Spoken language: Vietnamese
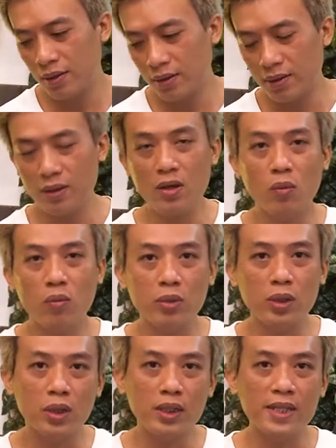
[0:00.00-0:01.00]
sử
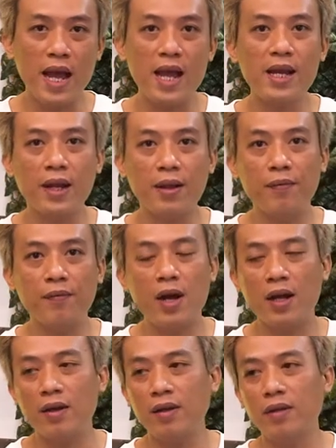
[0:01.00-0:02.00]
dụng, được trải nghiệm
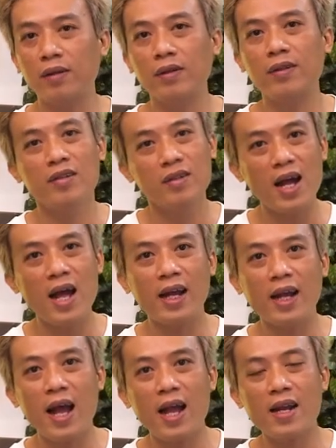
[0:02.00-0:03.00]
và được đưa ra
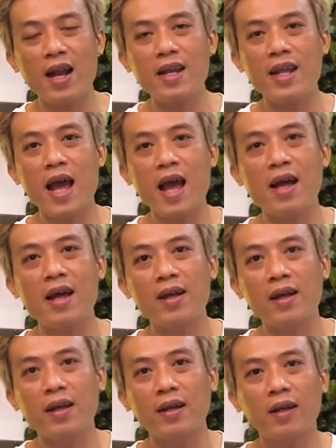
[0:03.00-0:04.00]
cái đánh giá
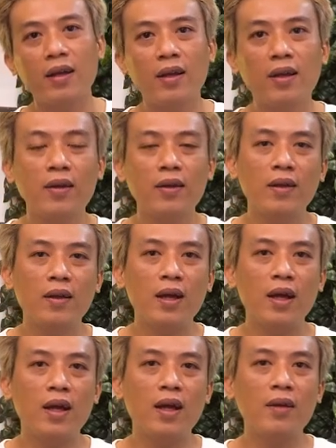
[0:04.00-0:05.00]

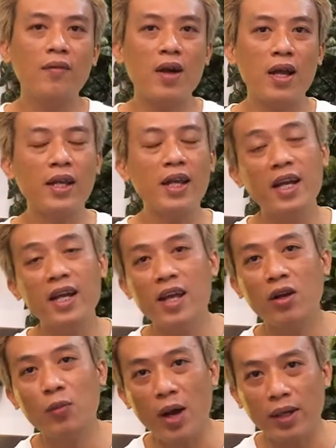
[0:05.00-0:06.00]
về ý kiến cá
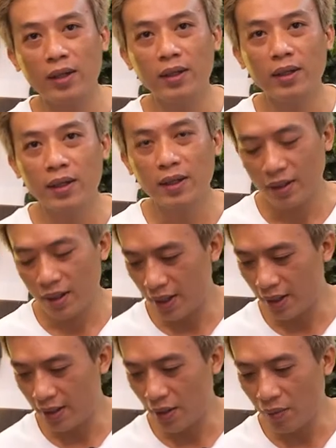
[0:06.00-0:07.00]
nhân của mình.
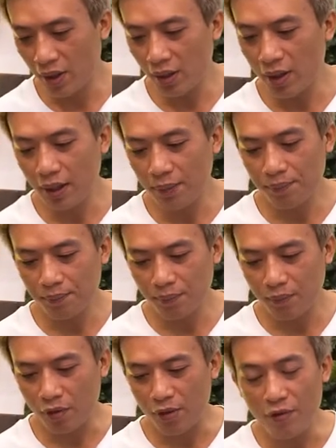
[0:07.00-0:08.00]
Thì trong clip
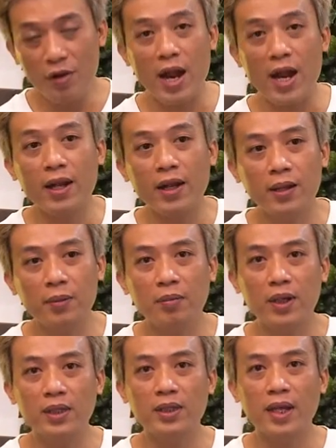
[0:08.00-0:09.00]
review này,
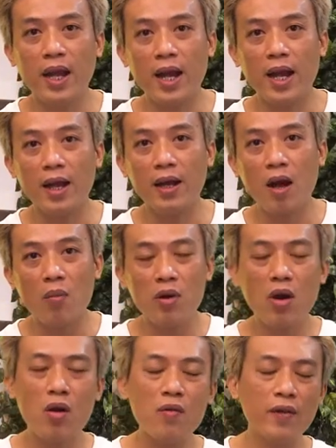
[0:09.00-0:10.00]
mình sẽ không
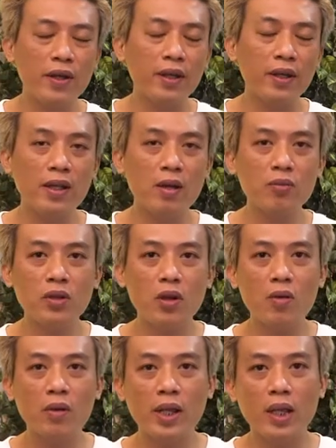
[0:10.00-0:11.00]
có nói về những cái thông
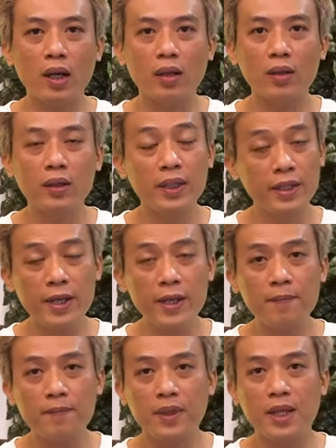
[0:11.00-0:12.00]
số kỹ thuật chi
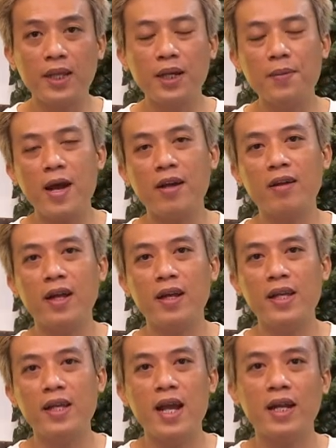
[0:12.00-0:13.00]
tiết, tại vì các bạn có thể
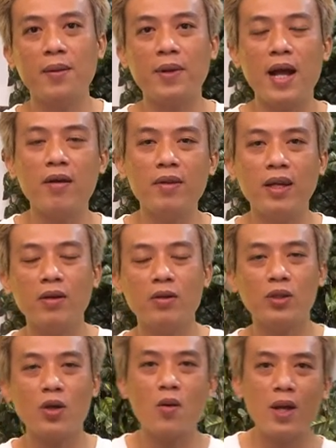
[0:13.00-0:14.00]
dễ dàng tham khảo những cái
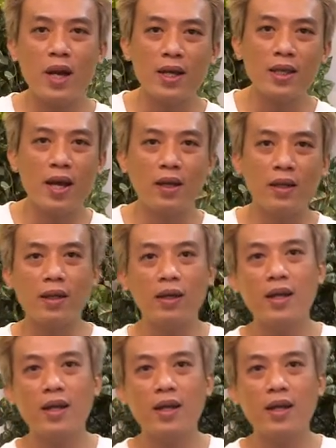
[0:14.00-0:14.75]
con số này ở trên